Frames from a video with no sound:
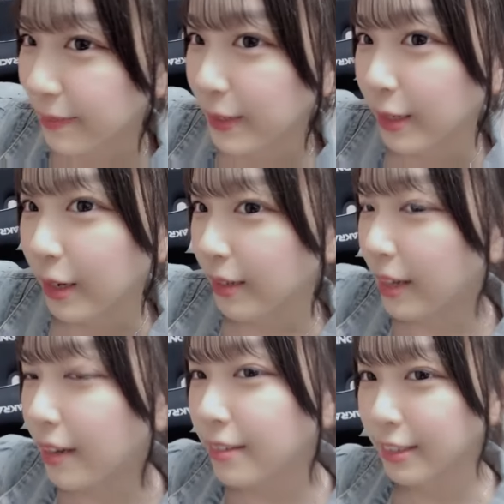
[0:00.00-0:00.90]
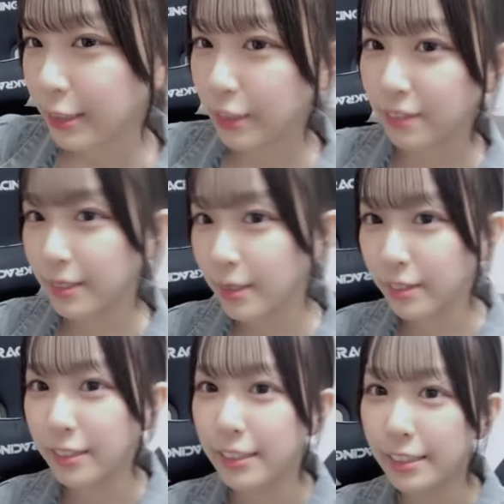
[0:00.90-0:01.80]
でもなんかアナウンサーの
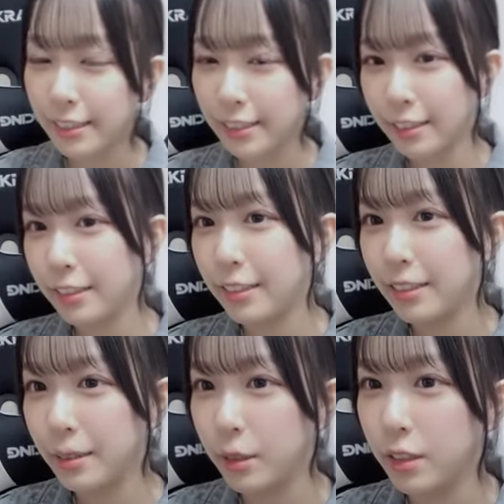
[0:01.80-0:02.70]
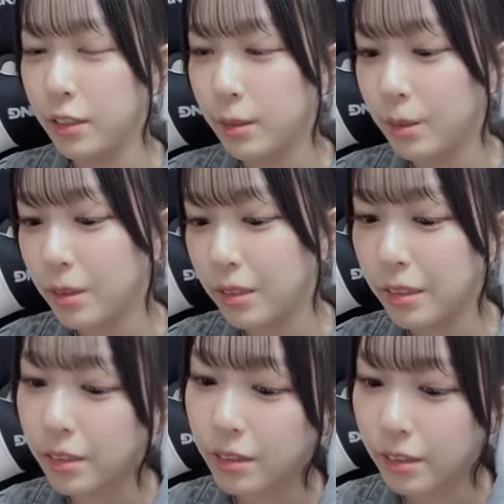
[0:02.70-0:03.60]
人にな
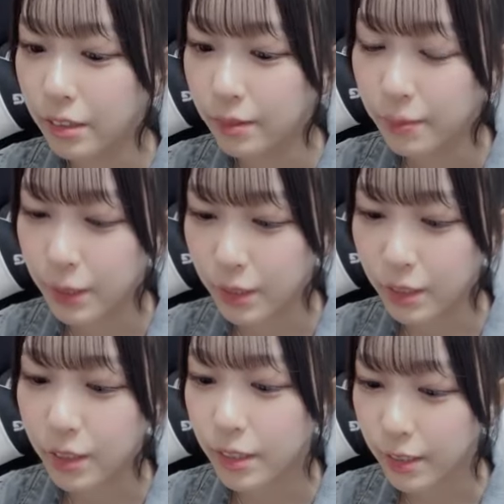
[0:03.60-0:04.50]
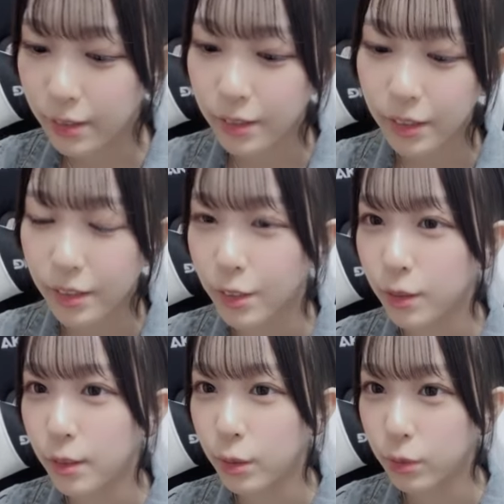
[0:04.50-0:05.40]
んかめっちゃ似てるって
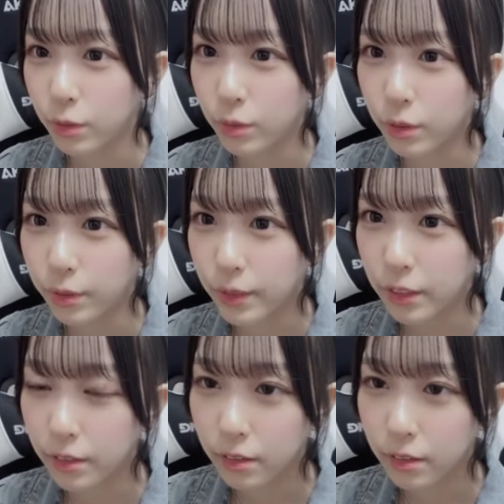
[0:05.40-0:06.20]
中学校の頃言われて